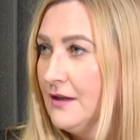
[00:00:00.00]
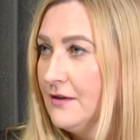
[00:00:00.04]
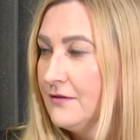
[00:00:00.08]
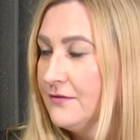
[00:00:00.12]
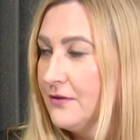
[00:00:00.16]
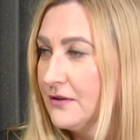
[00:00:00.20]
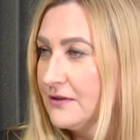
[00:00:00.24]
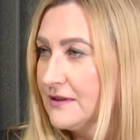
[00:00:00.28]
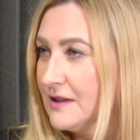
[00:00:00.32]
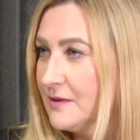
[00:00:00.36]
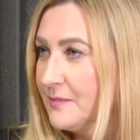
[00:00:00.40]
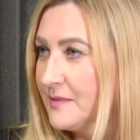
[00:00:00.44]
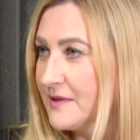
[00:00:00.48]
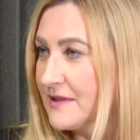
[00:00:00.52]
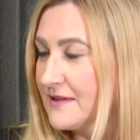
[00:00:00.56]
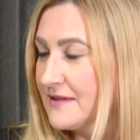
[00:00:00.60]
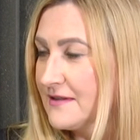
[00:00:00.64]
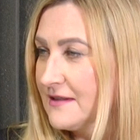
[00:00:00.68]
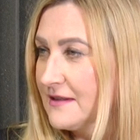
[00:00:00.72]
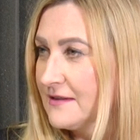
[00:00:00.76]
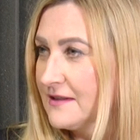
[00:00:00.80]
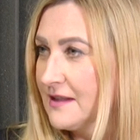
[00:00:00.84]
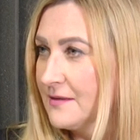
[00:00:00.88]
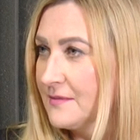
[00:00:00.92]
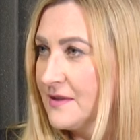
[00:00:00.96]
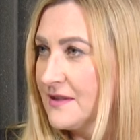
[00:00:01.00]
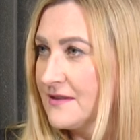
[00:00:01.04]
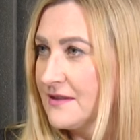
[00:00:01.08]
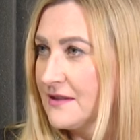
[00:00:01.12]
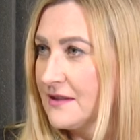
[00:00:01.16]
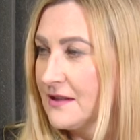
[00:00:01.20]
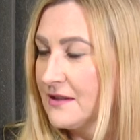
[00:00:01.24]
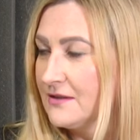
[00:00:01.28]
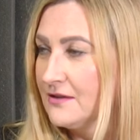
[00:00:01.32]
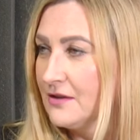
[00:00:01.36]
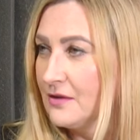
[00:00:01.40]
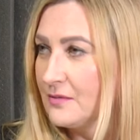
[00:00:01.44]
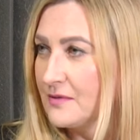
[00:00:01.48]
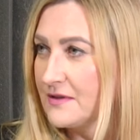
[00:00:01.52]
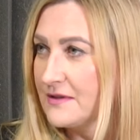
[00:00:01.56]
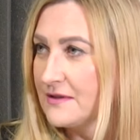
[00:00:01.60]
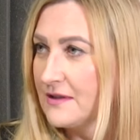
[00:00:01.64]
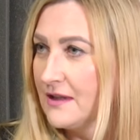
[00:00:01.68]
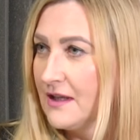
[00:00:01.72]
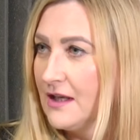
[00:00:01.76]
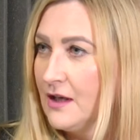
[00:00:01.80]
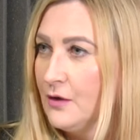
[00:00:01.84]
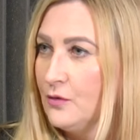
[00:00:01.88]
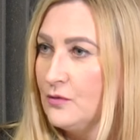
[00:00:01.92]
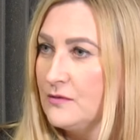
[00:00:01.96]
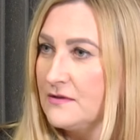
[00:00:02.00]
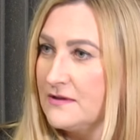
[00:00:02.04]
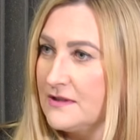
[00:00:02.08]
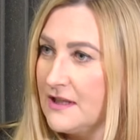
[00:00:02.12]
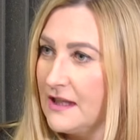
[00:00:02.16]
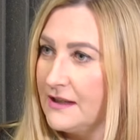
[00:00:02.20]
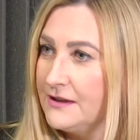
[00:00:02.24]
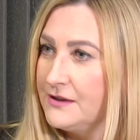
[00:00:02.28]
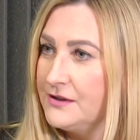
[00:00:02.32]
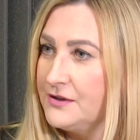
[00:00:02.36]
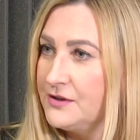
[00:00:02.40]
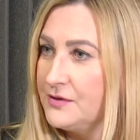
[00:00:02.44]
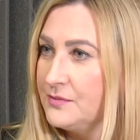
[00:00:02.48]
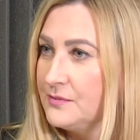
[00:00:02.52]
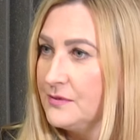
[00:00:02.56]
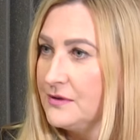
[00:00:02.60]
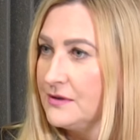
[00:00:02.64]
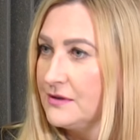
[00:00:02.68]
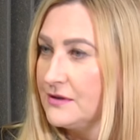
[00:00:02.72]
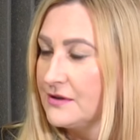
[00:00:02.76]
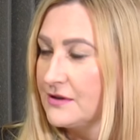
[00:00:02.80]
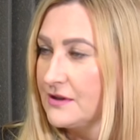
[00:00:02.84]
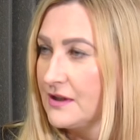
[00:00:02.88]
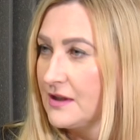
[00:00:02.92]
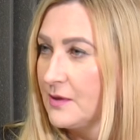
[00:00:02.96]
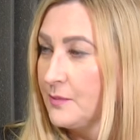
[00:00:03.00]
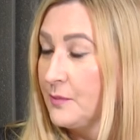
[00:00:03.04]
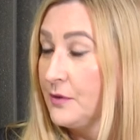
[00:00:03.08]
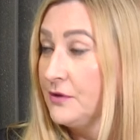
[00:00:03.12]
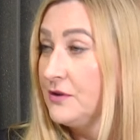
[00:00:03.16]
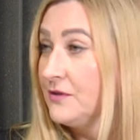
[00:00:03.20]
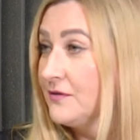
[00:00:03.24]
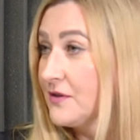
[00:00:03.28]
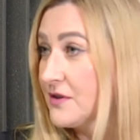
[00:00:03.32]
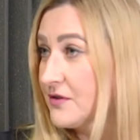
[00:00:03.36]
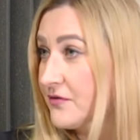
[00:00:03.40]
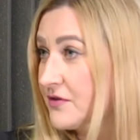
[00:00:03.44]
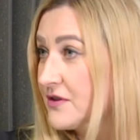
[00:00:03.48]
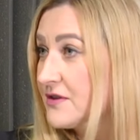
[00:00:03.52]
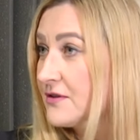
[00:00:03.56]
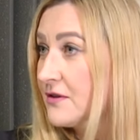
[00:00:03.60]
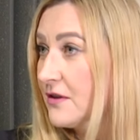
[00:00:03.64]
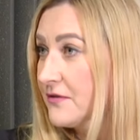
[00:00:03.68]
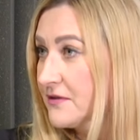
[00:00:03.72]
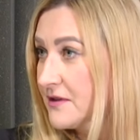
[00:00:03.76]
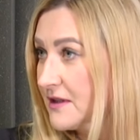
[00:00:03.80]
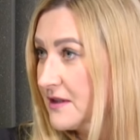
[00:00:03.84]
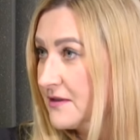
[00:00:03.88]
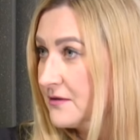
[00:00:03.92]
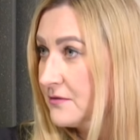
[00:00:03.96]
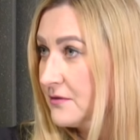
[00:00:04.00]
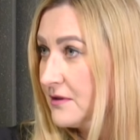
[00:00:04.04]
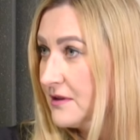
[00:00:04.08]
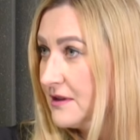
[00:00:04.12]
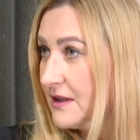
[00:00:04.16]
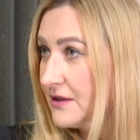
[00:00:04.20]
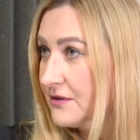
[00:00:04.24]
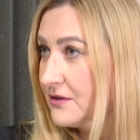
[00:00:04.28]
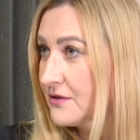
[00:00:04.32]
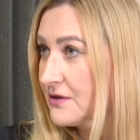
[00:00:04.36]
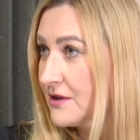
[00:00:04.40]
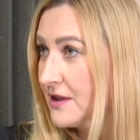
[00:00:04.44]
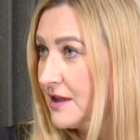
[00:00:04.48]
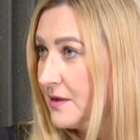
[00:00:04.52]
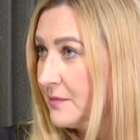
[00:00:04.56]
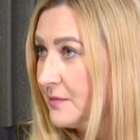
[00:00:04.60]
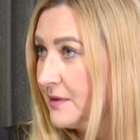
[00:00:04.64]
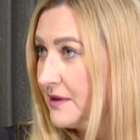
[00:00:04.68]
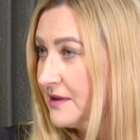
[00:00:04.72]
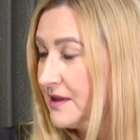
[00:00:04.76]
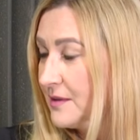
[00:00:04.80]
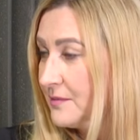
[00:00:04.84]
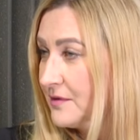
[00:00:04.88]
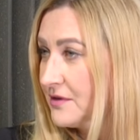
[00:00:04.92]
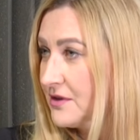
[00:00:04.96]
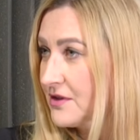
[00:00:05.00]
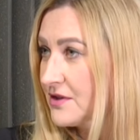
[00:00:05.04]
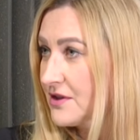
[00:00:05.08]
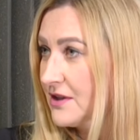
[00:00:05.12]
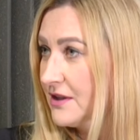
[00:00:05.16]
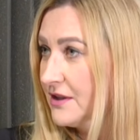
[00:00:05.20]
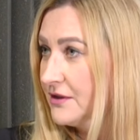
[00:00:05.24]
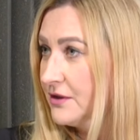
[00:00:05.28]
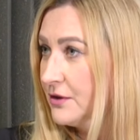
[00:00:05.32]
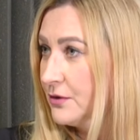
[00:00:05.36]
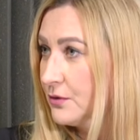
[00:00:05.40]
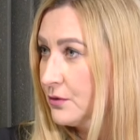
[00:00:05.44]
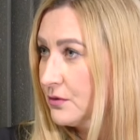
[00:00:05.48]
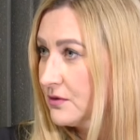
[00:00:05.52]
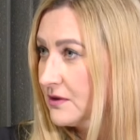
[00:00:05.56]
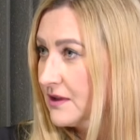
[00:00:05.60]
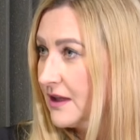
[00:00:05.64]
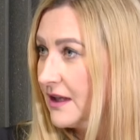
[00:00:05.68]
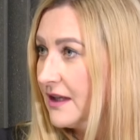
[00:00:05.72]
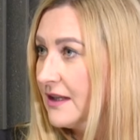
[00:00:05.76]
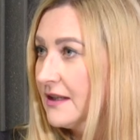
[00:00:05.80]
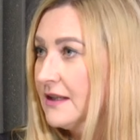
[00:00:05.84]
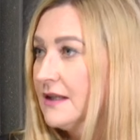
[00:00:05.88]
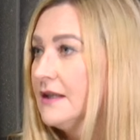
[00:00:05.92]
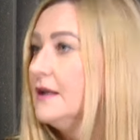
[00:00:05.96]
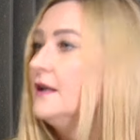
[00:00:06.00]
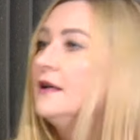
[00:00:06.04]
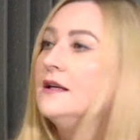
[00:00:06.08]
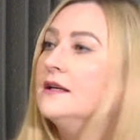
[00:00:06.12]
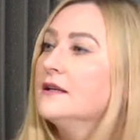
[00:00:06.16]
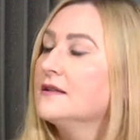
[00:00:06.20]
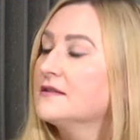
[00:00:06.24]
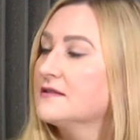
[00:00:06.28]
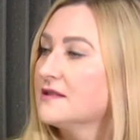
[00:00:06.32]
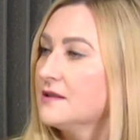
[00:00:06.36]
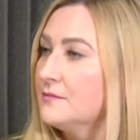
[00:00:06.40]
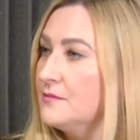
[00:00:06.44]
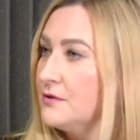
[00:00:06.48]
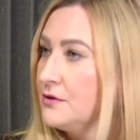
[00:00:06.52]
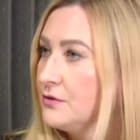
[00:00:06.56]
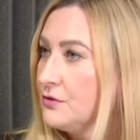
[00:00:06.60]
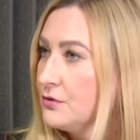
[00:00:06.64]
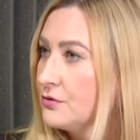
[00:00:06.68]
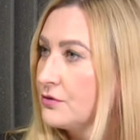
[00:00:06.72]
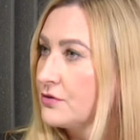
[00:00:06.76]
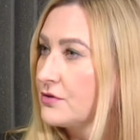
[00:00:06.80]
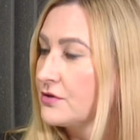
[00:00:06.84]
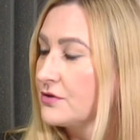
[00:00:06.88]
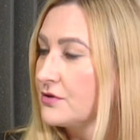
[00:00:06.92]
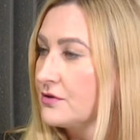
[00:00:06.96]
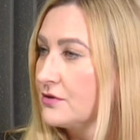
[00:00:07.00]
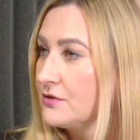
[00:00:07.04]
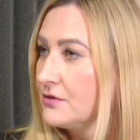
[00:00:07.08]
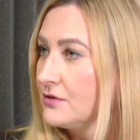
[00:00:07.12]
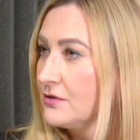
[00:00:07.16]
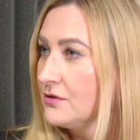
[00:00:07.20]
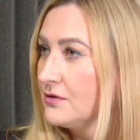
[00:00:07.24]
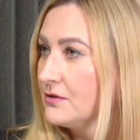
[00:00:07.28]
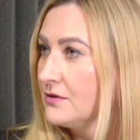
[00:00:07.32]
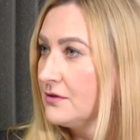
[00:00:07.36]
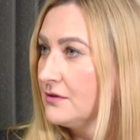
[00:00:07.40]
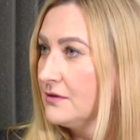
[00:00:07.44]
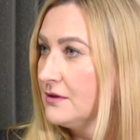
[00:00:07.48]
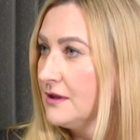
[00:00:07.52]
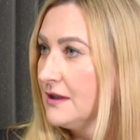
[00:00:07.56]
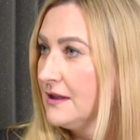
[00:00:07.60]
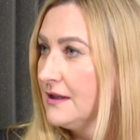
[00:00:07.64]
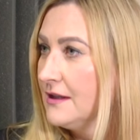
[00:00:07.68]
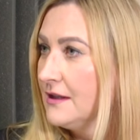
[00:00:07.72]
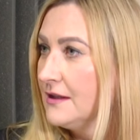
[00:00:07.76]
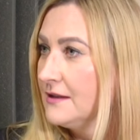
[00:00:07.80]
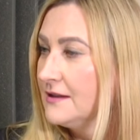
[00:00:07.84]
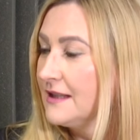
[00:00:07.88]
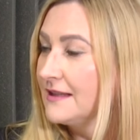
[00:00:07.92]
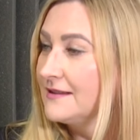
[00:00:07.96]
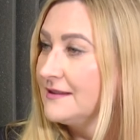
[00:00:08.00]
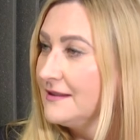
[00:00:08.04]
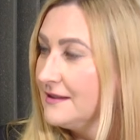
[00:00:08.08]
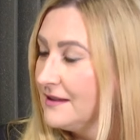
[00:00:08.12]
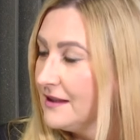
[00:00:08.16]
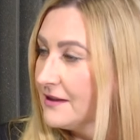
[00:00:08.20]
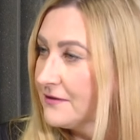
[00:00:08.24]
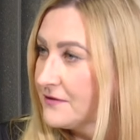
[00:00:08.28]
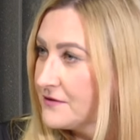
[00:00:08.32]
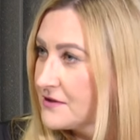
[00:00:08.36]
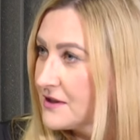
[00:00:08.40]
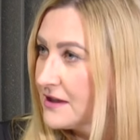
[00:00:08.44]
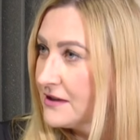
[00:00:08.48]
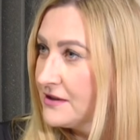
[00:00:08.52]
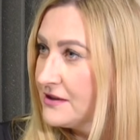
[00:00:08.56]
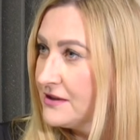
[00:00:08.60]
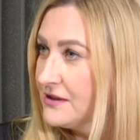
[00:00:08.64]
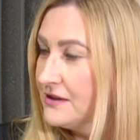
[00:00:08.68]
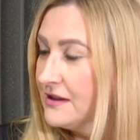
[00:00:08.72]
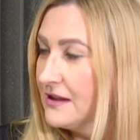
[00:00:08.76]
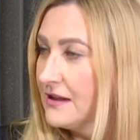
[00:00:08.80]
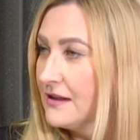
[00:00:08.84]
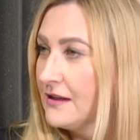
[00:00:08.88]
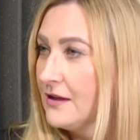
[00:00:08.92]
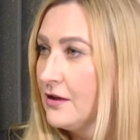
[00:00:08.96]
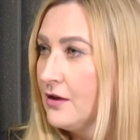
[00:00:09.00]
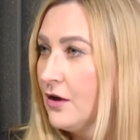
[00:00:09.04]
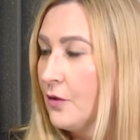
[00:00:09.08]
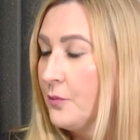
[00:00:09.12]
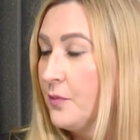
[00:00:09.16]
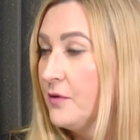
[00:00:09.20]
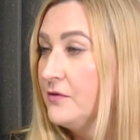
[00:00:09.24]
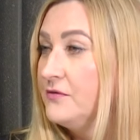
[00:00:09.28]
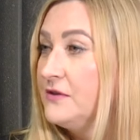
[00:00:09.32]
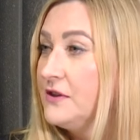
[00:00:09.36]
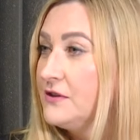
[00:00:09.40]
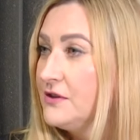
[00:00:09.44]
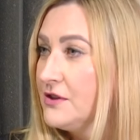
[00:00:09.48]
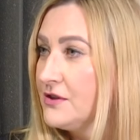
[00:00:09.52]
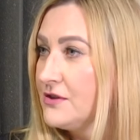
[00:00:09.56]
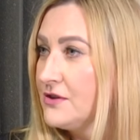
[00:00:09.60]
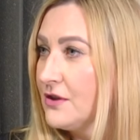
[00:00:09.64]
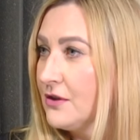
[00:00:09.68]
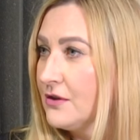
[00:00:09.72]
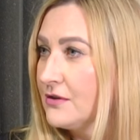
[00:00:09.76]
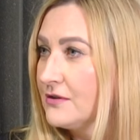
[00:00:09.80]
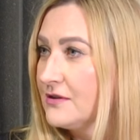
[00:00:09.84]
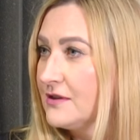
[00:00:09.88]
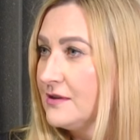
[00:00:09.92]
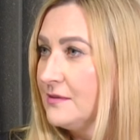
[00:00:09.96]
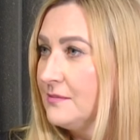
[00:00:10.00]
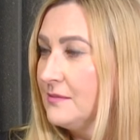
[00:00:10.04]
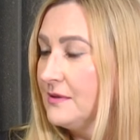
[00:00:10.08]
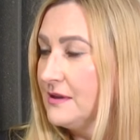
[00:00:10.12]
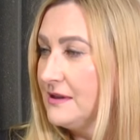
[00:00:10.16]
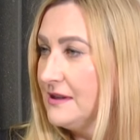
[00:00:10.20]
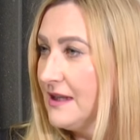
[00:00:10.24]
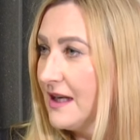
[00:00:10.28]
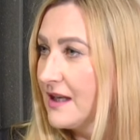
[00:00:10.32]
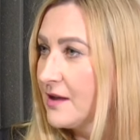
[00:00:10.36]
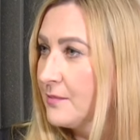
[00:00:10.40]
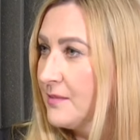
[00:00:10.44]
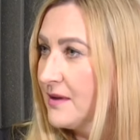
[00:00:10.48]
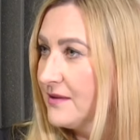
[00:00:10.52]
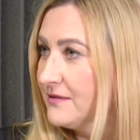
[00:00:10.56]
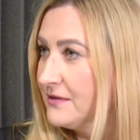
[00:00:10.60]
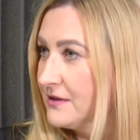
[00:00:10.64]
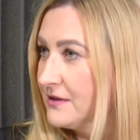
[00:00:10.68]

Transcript: fotel prezydenta miasta Radomska, uznaliśmy, że ponieważ wszystko wskazuje na to, że kampania będzie szalenie krótka, chcemy już. Yy, na tyle wcześnie opowiedzieć o tym, jak ma